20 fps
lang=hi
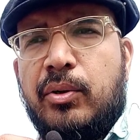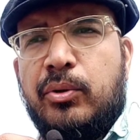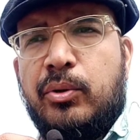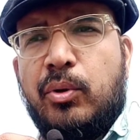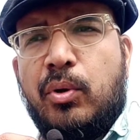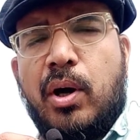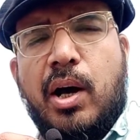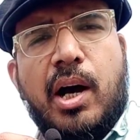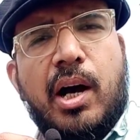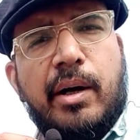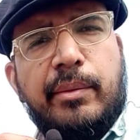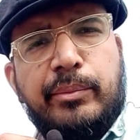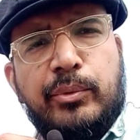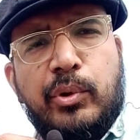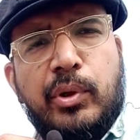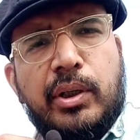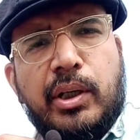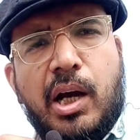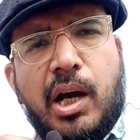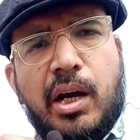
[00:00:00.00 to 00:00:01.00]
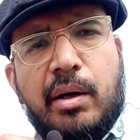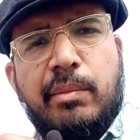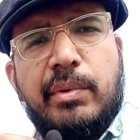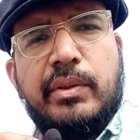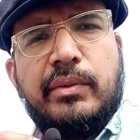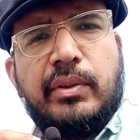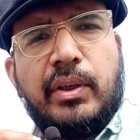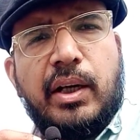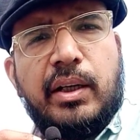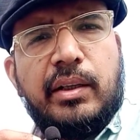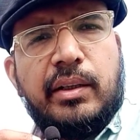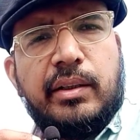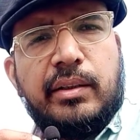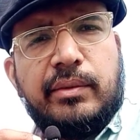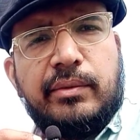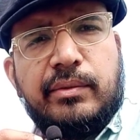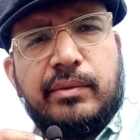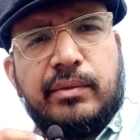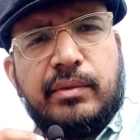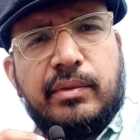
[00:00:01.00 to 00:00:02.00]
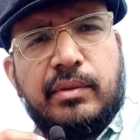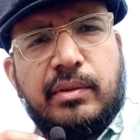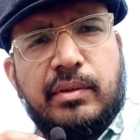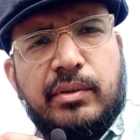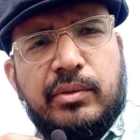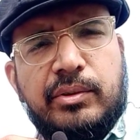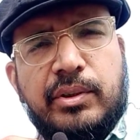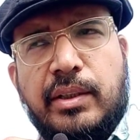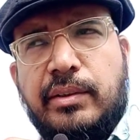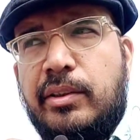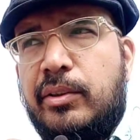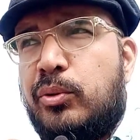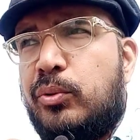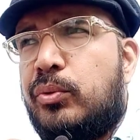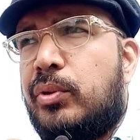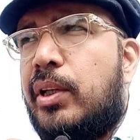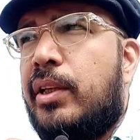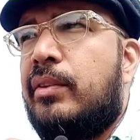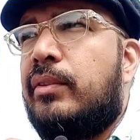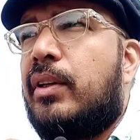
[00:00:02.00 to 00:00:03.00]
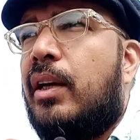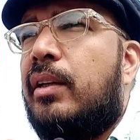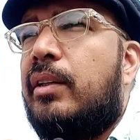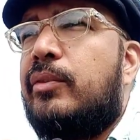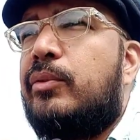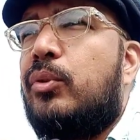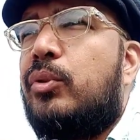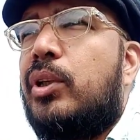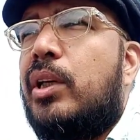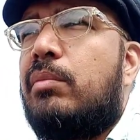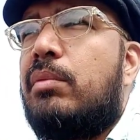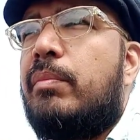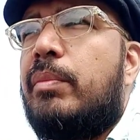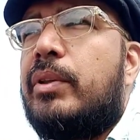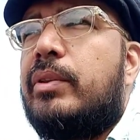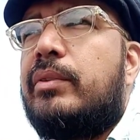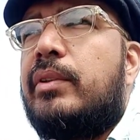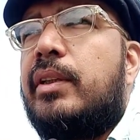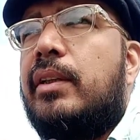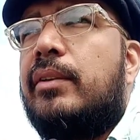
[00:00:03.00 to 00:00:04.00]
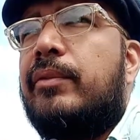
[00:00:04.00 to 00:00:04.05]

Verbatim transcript: तो आप तो एक आम इंसान हैं जैसे दूसरे इंसान इस दुनिया में बसते